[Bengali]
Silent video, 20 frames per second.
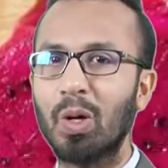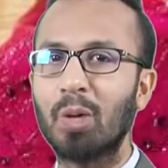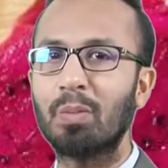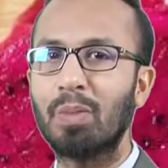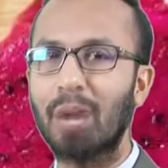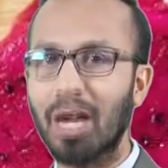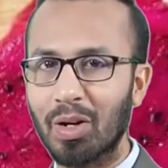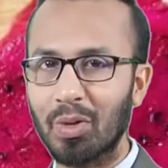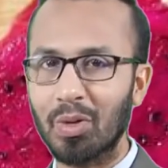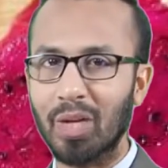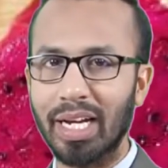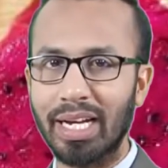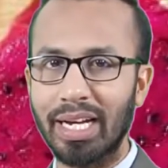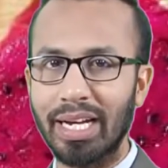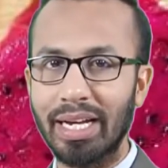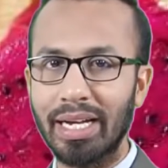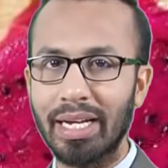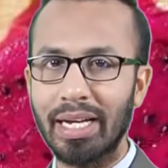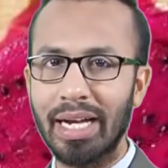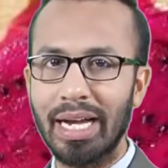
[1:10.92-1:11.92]
ভালো
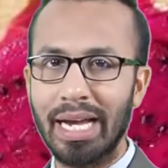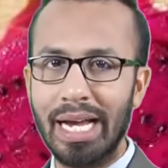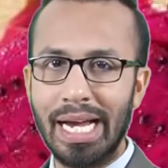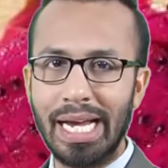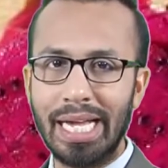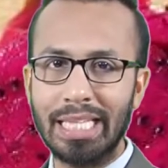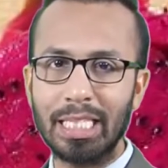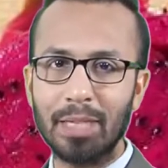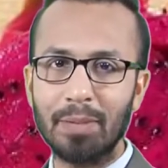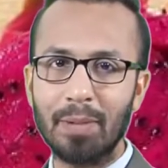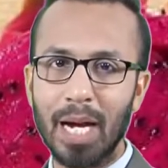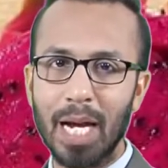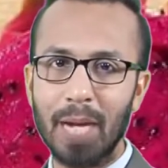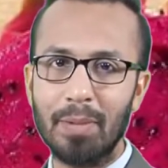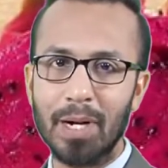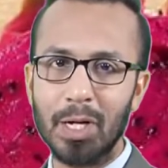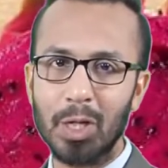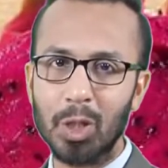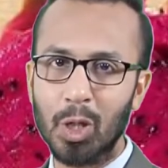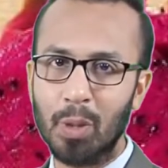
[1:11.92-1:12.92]
থাকে এটি
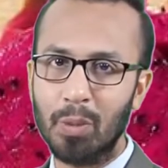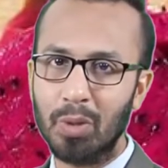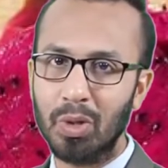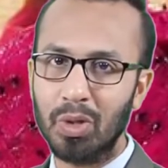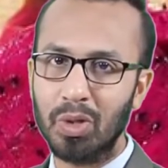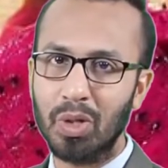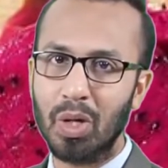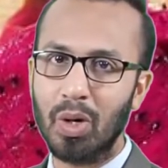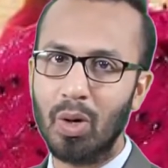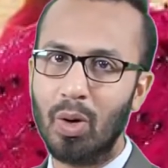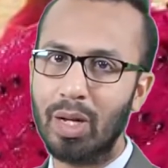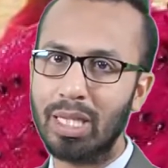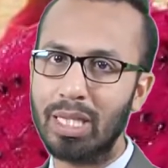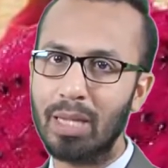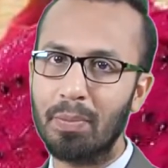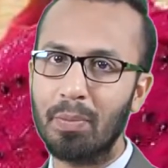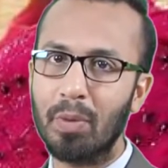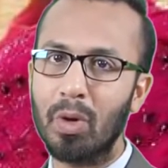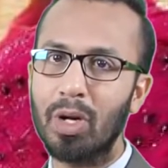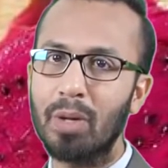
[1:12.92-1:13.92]
ফাইবার সমৃদ্ধ হওয়াতে
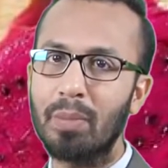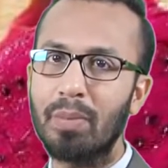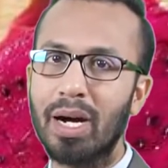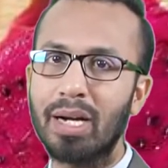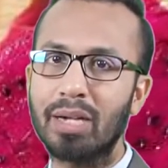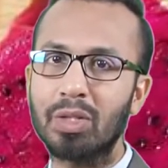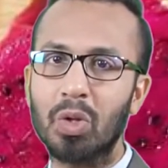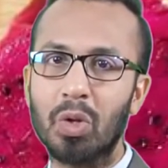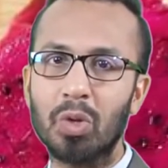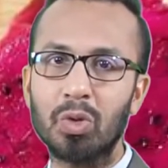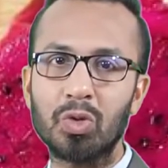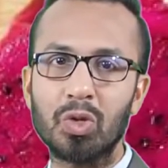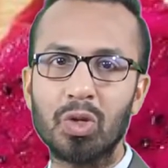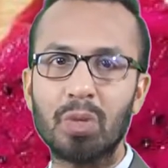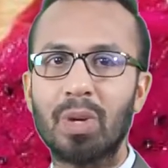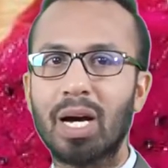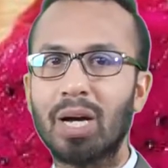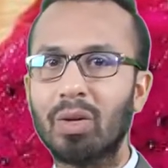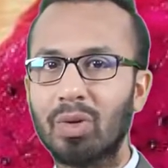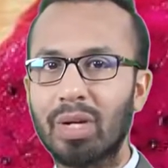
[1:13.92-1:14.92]
পরিপাকতন্ত্র
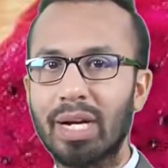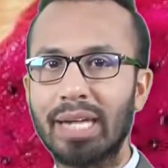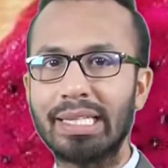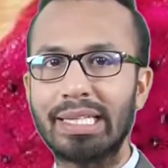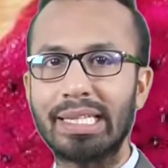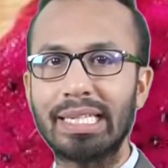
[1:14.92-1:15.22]
ভালো রাখতে